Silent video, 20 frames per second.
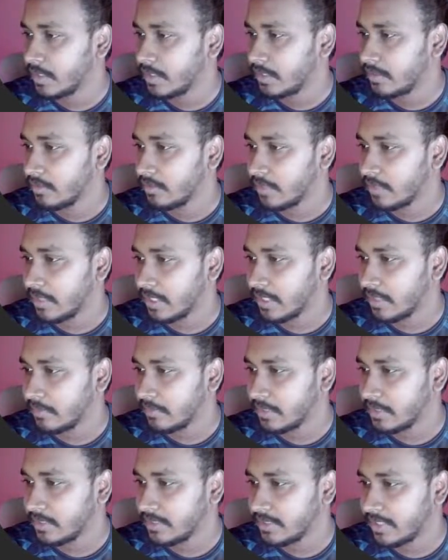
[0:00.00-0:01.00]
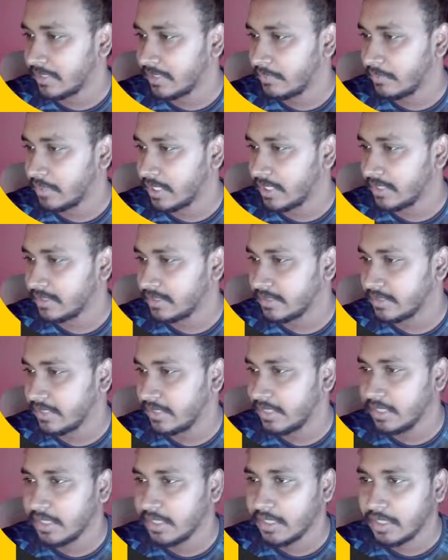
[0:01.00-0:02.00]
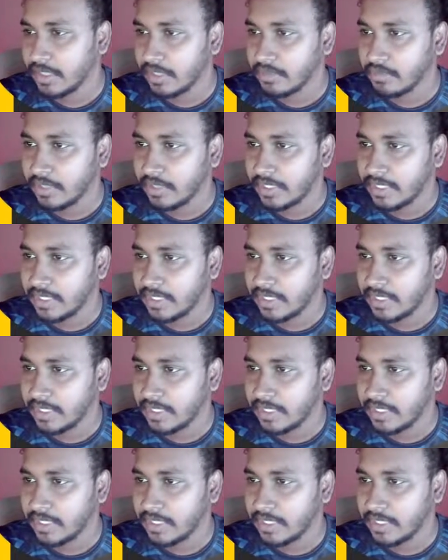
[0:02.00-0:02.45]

তো এখানে আমাদের সেভ হয়ে গেছে তো